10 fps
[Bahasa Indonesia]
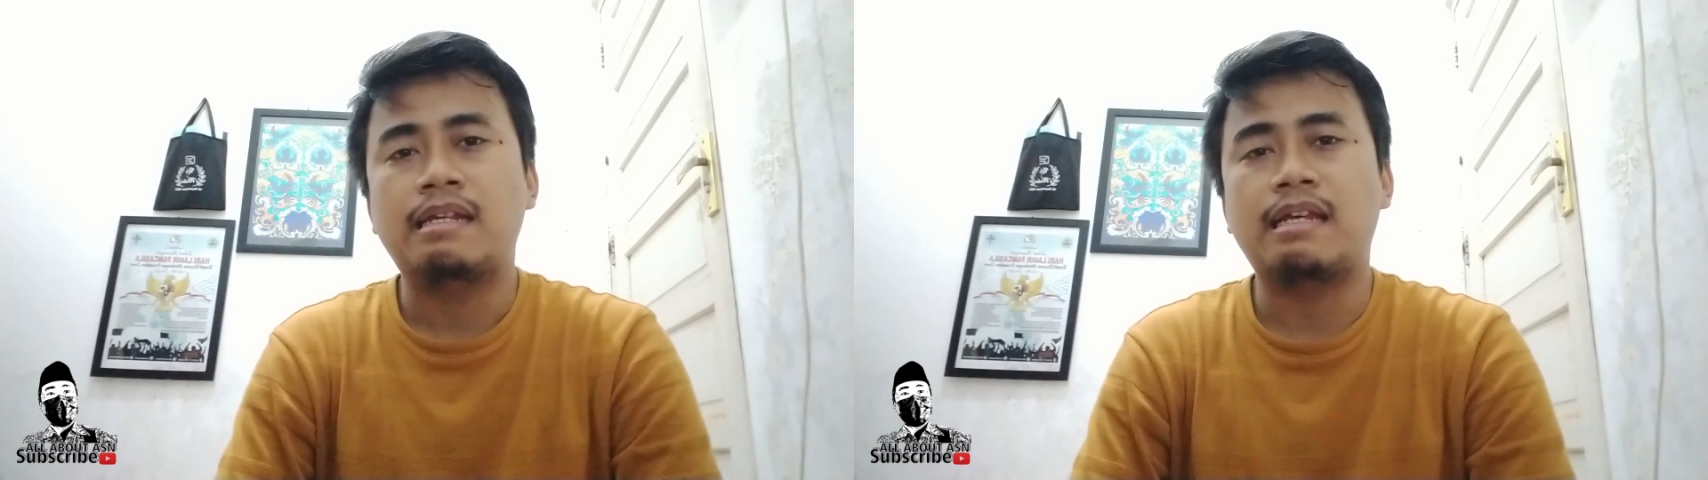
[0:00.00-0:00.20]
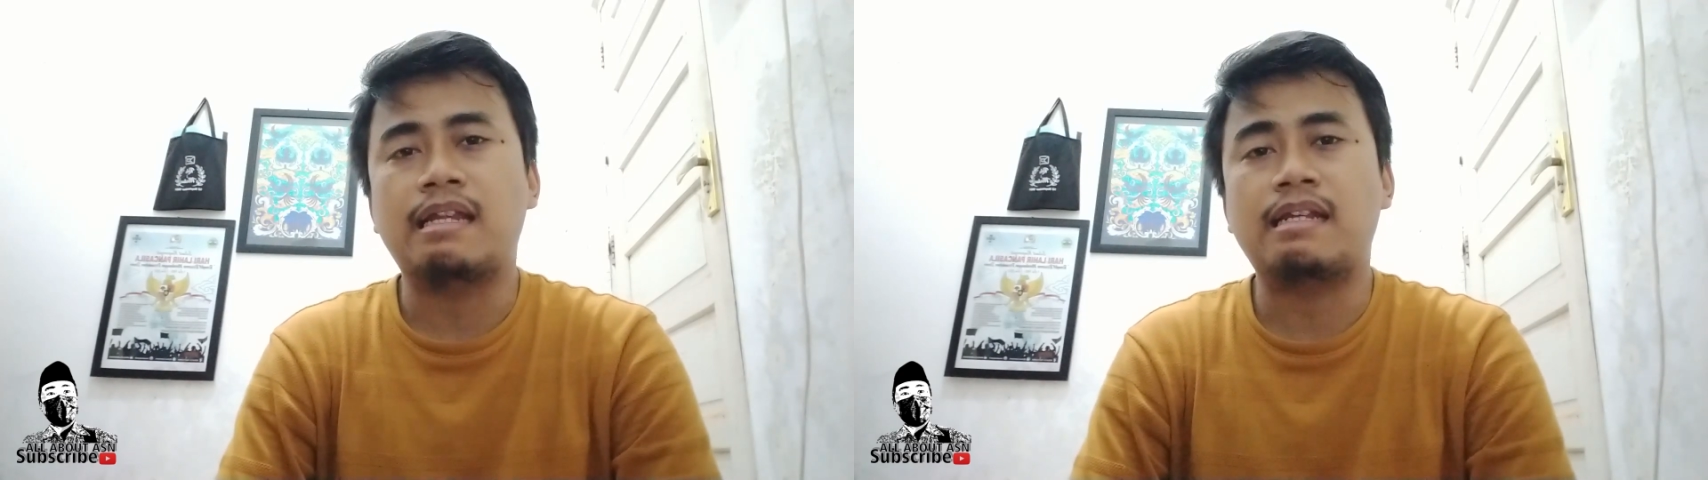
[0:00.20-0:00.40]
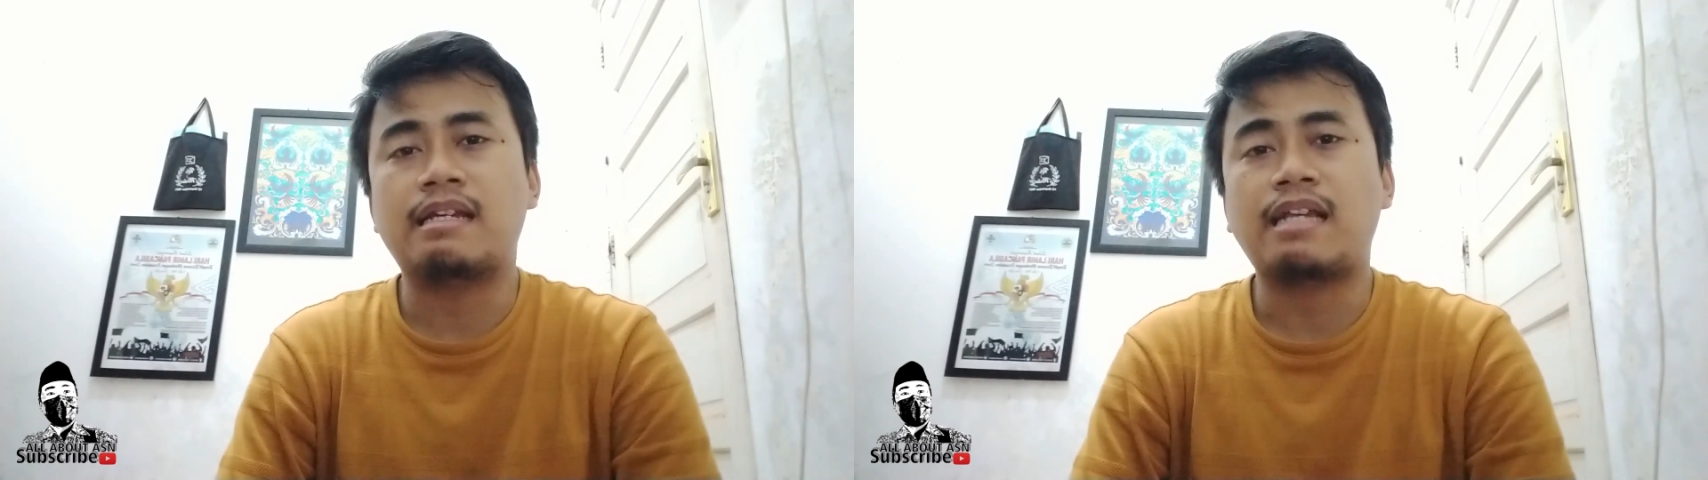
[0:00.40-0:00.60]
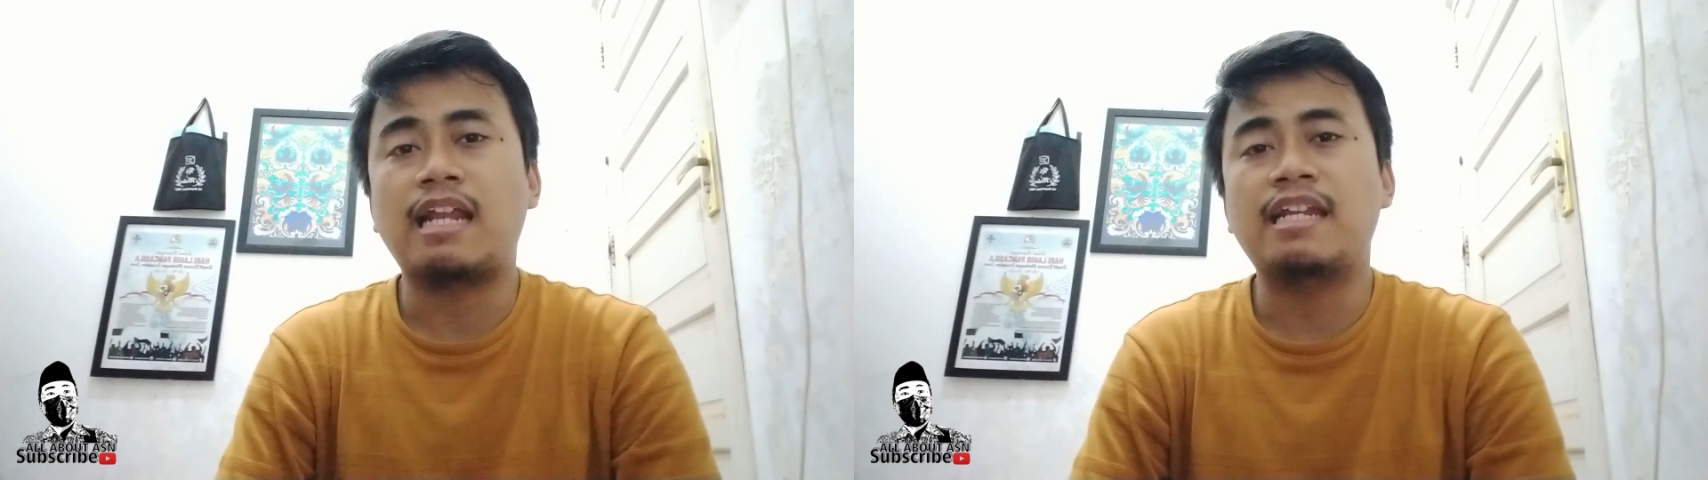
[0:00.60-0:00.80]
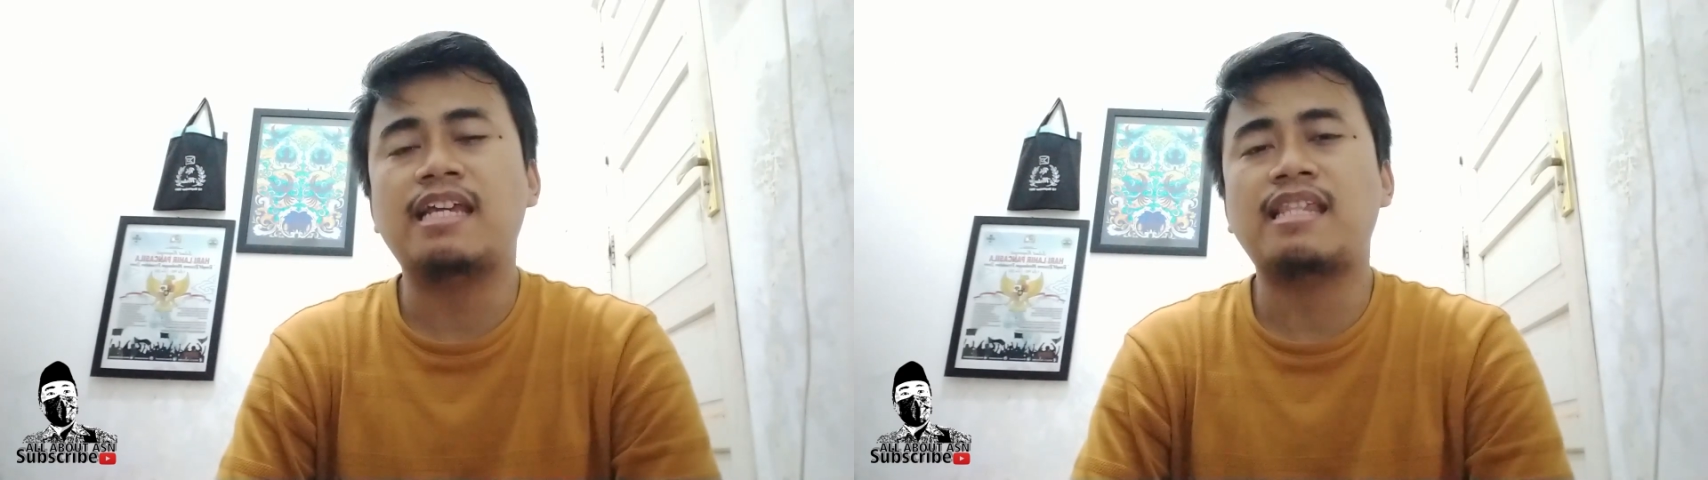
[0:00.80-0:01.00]
Dan
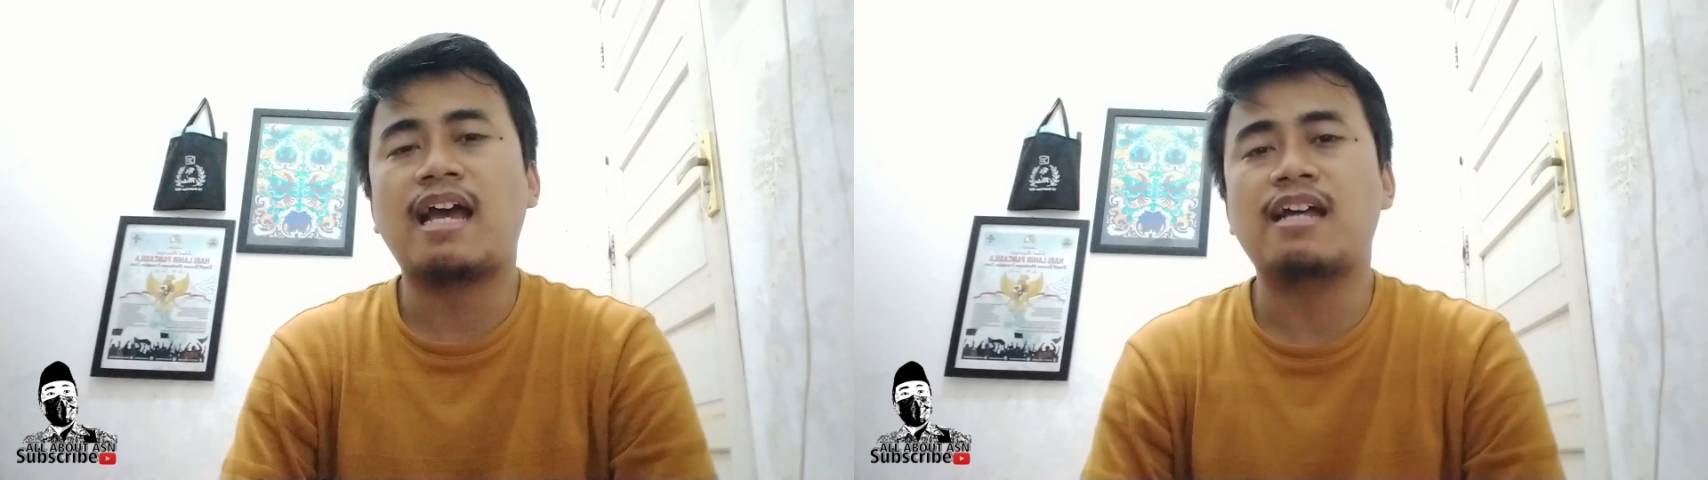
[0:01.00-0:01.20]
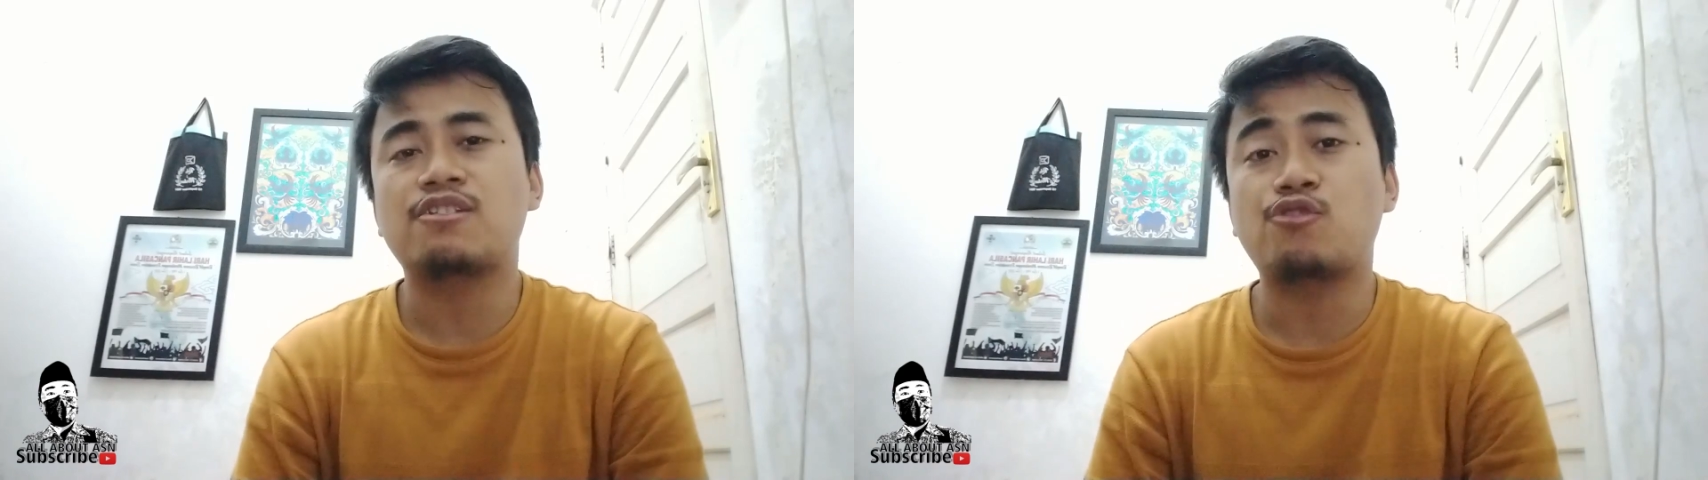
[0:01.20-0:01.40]
kali ini kita akan